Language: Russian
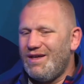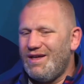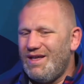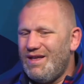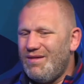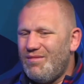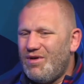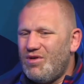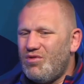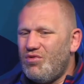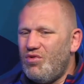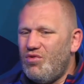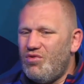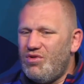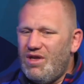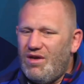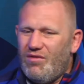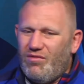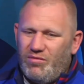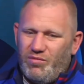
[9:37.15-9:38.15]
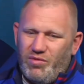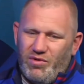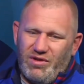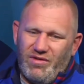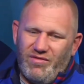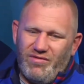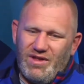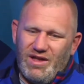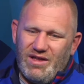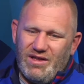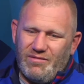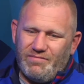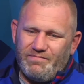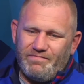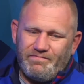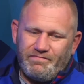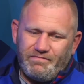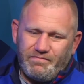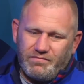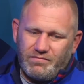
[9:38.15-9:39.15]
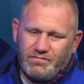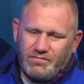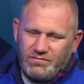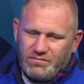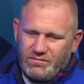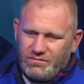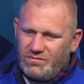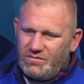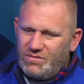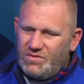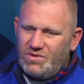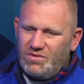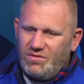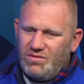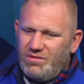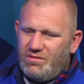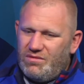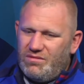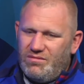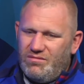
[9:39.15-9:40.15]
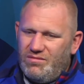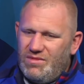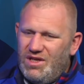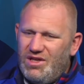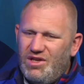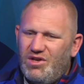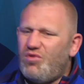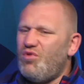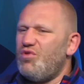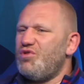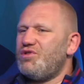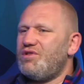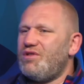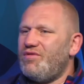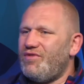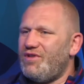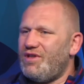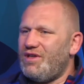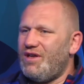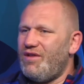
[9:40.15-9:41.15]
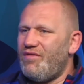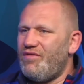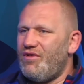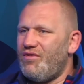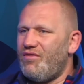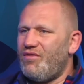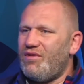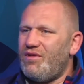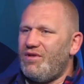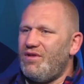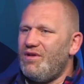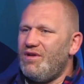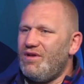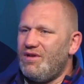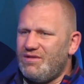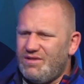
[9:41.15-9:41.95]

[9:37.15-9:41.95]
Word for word: Я не могу людей вот просто взять и вот мне не хочется фотографироваться.